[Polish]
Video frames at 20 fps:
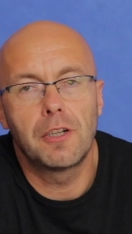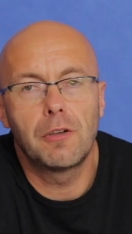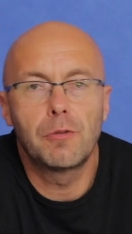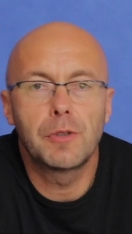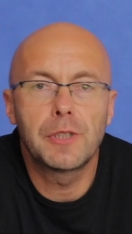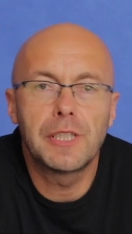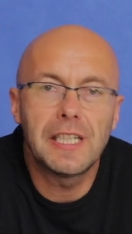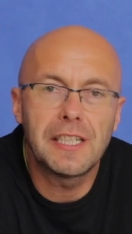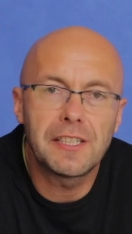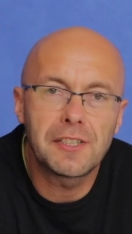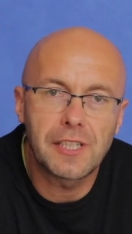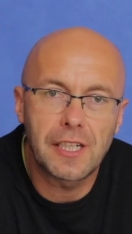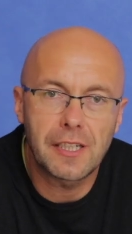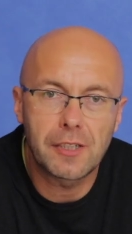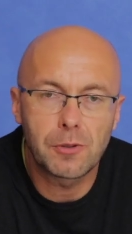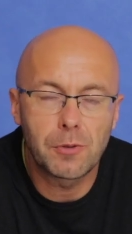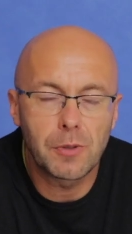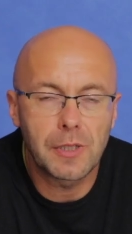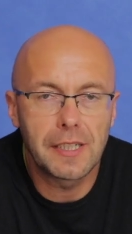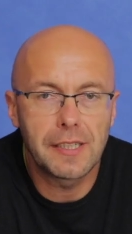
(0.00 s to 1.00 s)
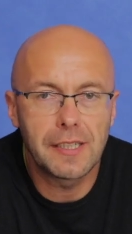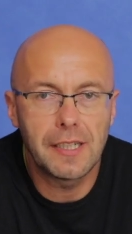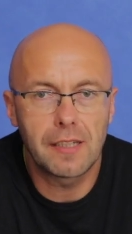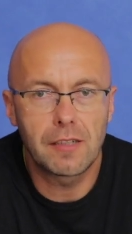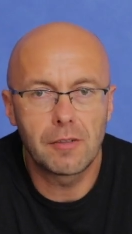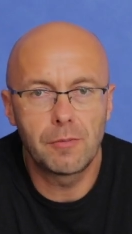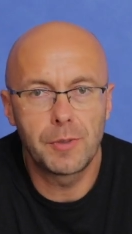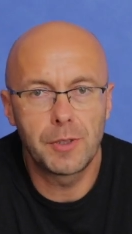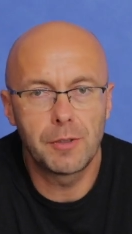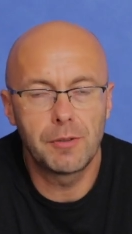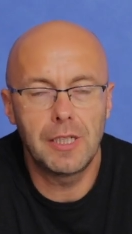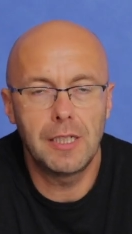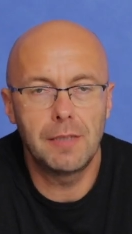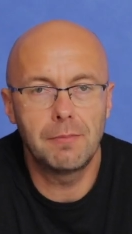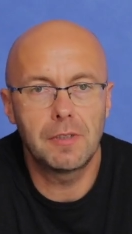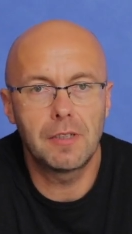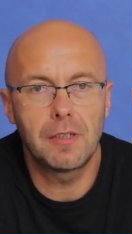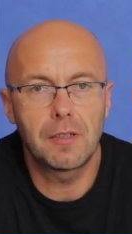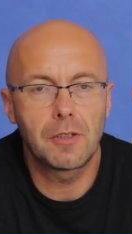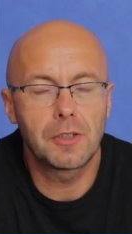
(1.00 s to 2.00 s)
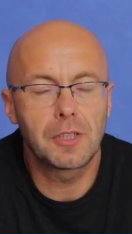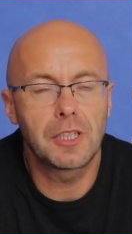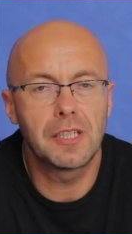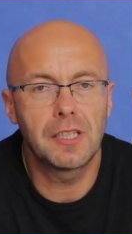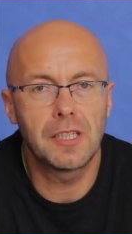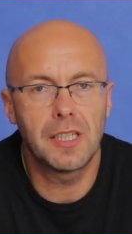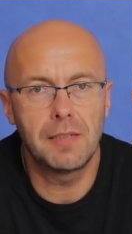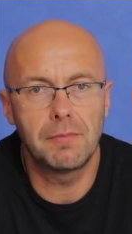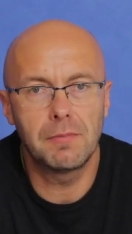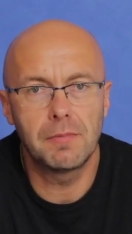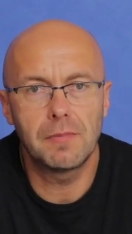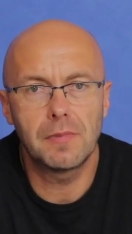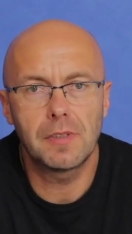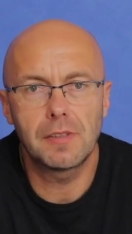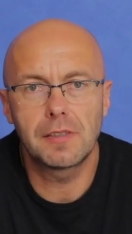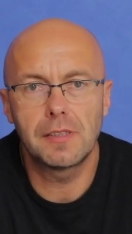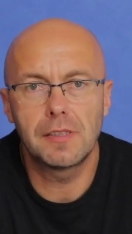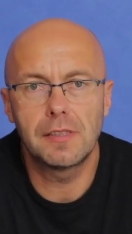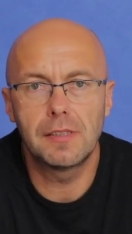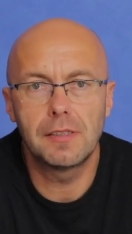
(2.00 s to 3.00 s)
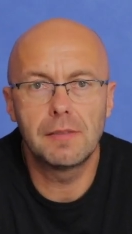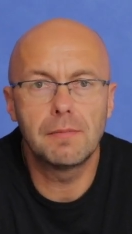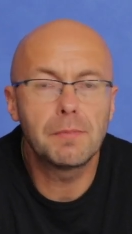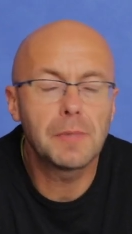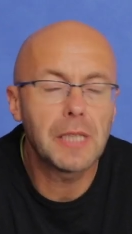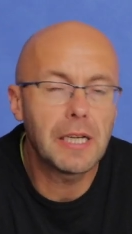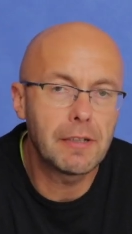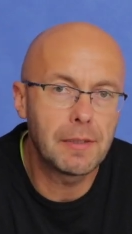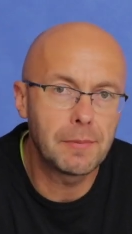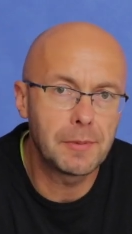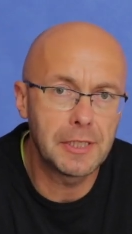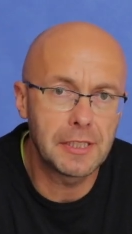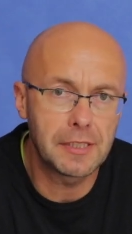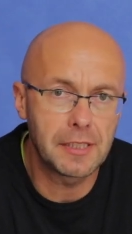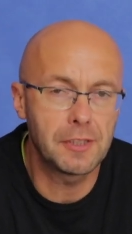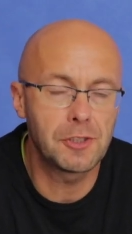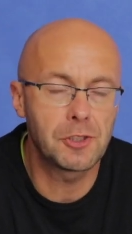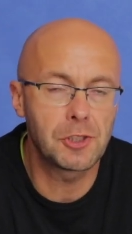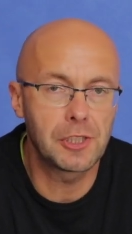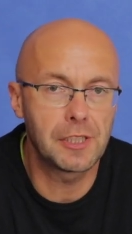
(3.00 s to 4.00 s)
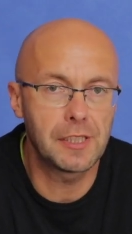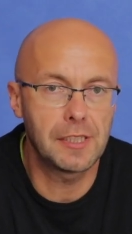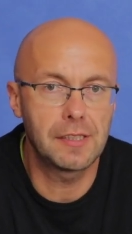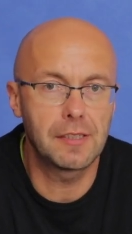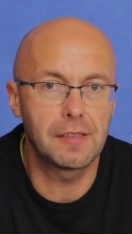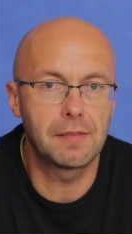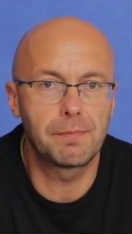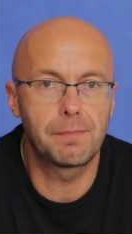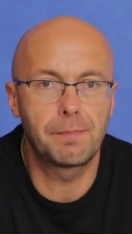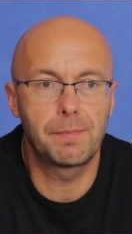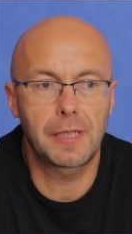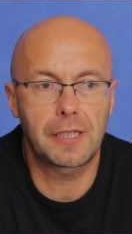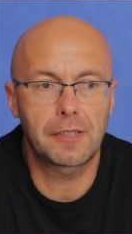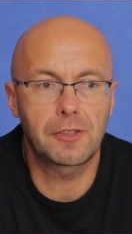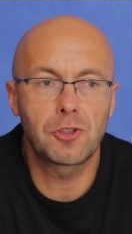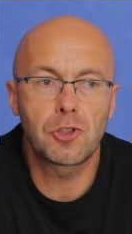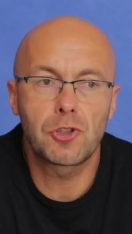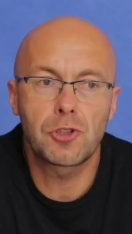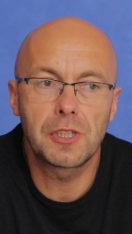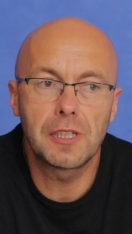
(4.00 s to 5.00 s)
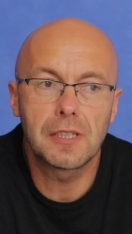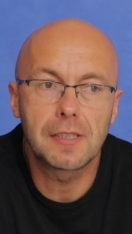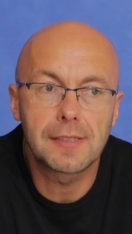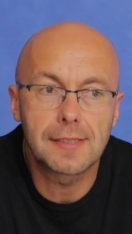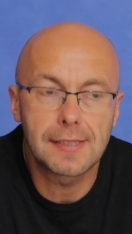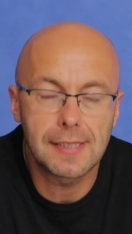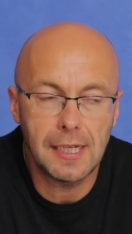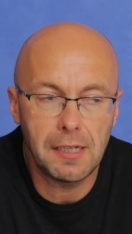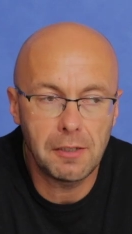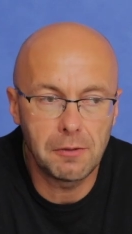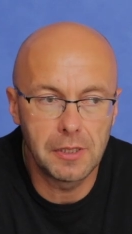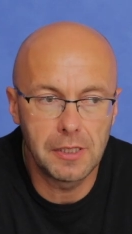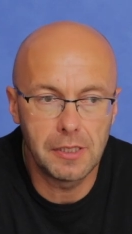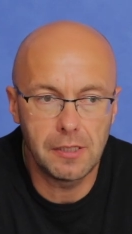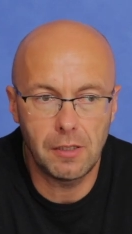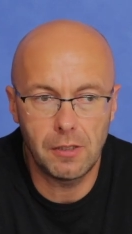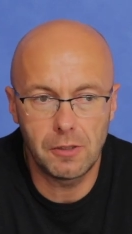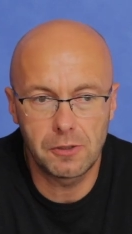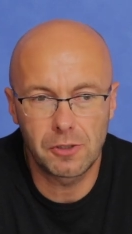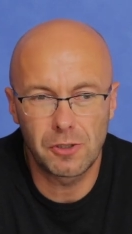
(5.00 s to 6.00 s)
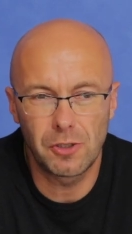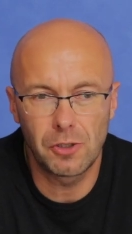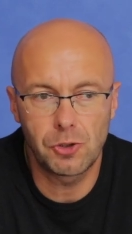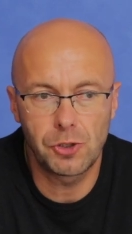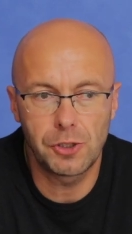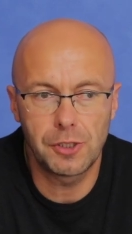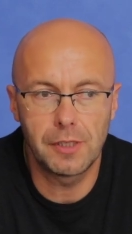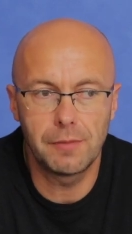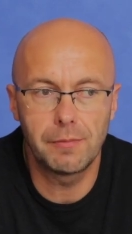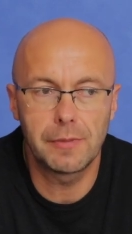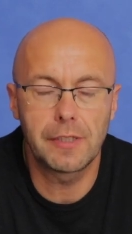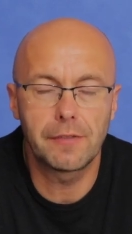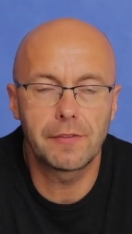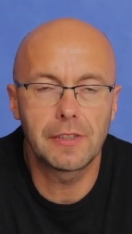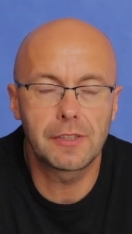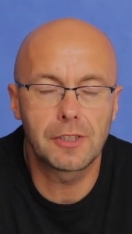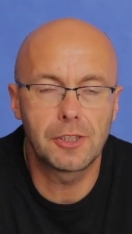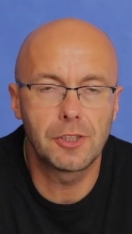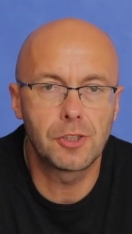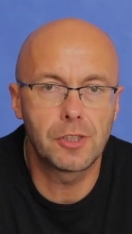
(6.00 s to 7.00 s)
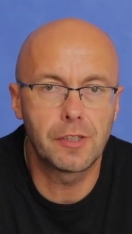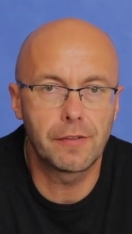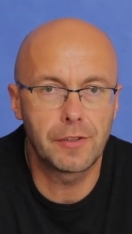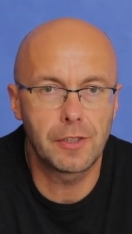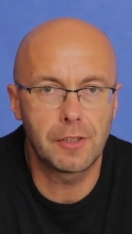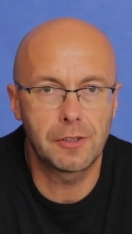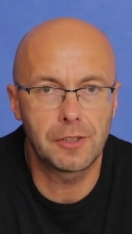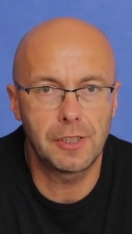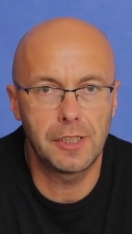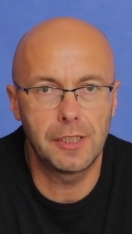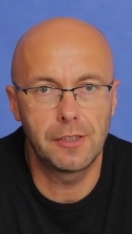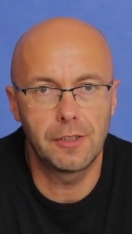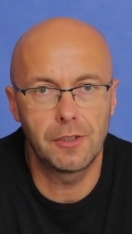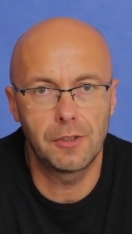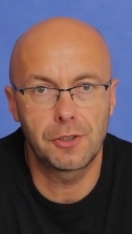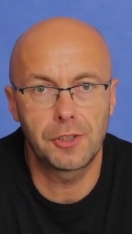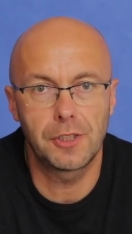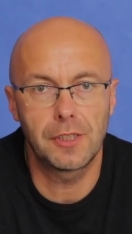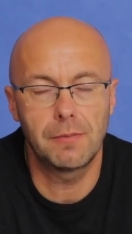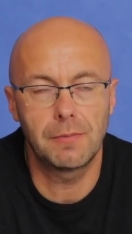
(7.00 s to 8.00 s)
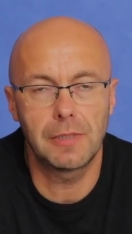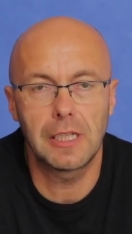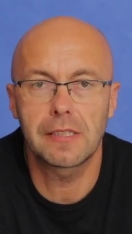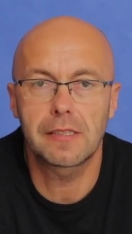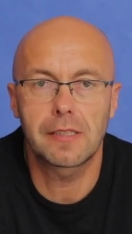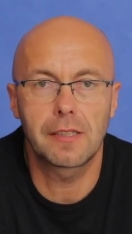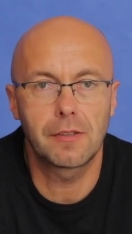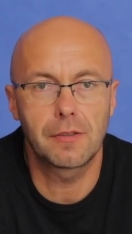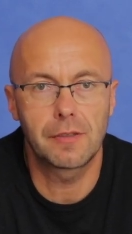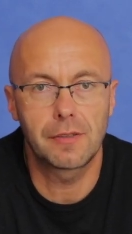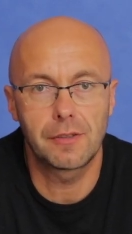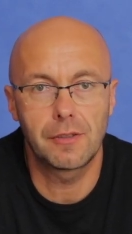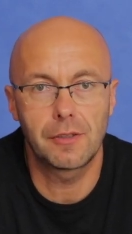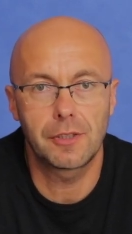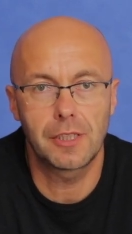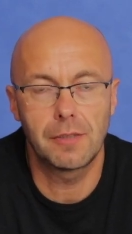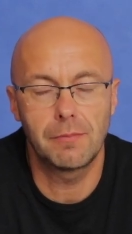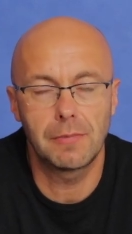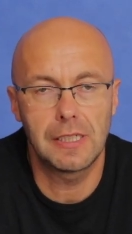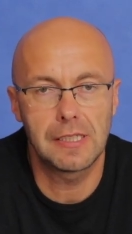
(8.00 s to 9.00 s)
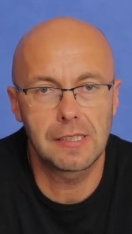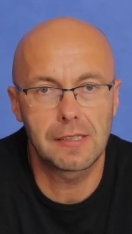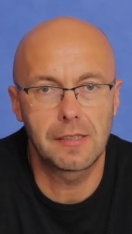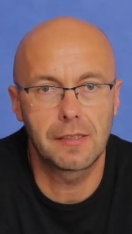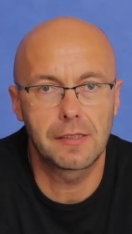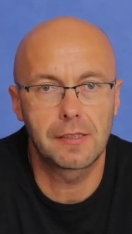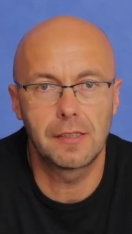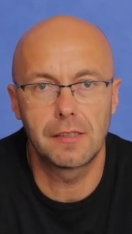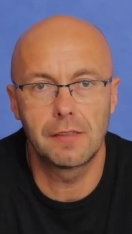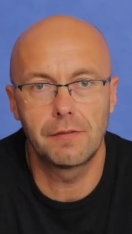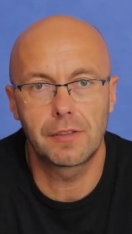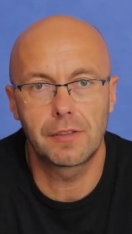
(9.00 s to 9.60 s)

o ujęcia, które ja robiłem Roninem, e, miałem jeden dzień praktycznie cały od godziny mniej więcej 9 do 17, 18, kiedy